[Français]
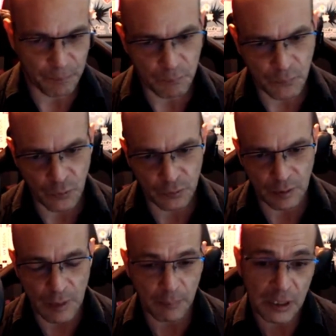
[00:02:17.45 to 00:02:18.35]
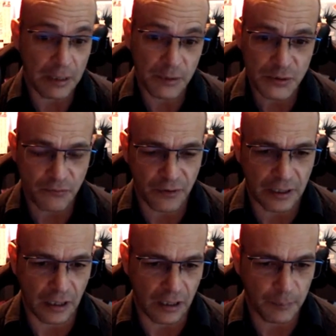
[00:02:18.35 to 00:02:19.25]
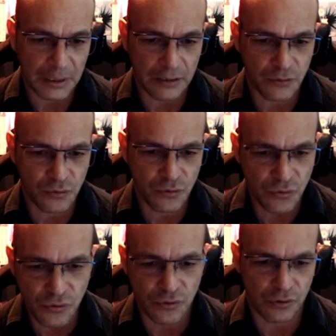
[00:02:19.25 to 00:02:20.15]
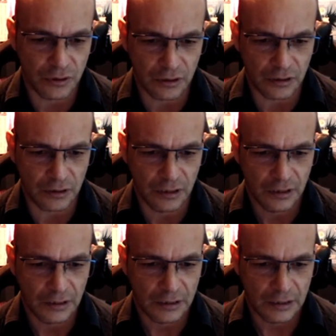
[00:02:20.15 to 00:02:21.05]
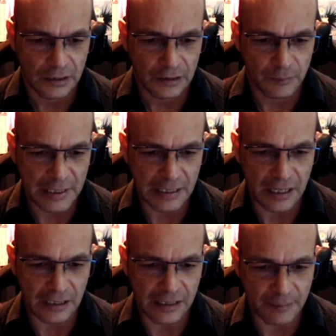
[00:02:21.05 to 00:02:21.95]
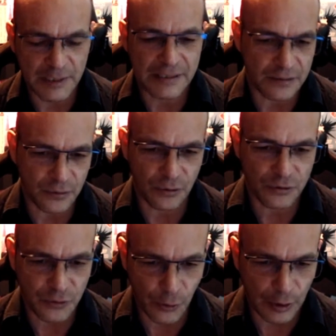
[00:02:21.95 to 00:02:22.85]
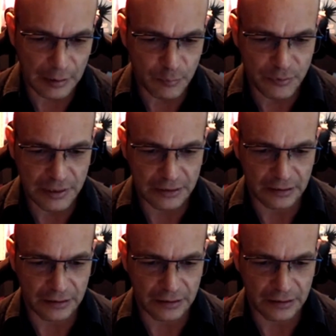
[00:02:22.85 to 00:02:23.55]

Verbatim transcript: Donc bah, après la fin, après du coup, bah, il, a, il a mis ça sur le store et puis